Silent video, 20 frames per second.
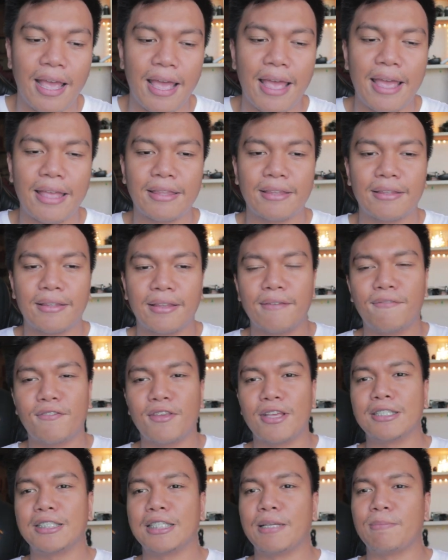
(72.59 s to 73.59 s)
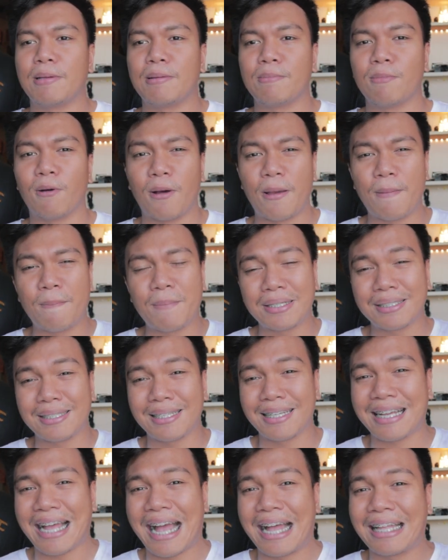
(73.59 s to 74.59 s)
And if iisipin mo, imbis
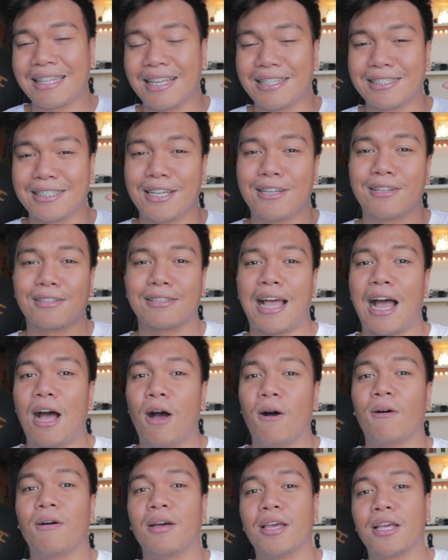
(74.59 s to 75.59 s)
na nag-aantay siya yung tao,